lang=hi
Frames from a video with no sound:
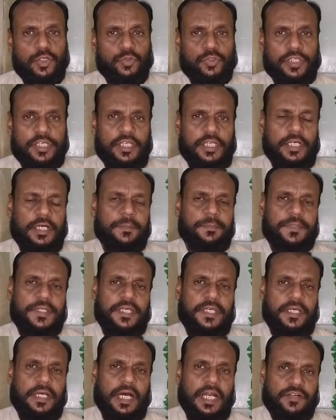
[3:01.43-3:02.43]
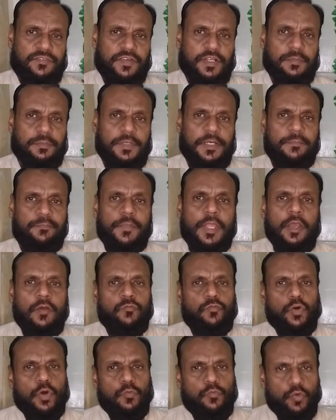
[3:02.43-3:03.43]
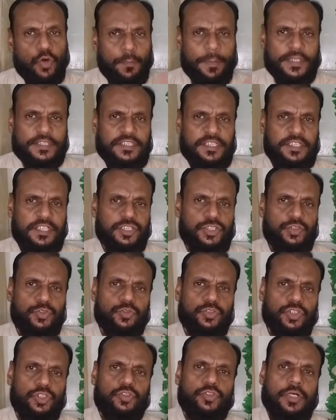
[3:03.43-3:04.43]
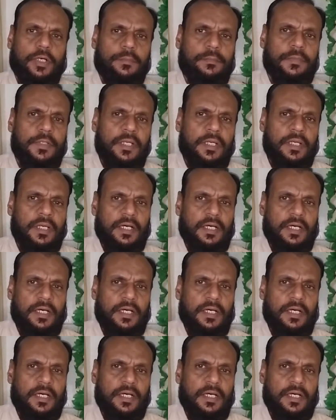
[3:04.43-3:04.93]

होते हैं अपने आर्टवर्क में वो वो परसेंटेज नहीं होती जो हम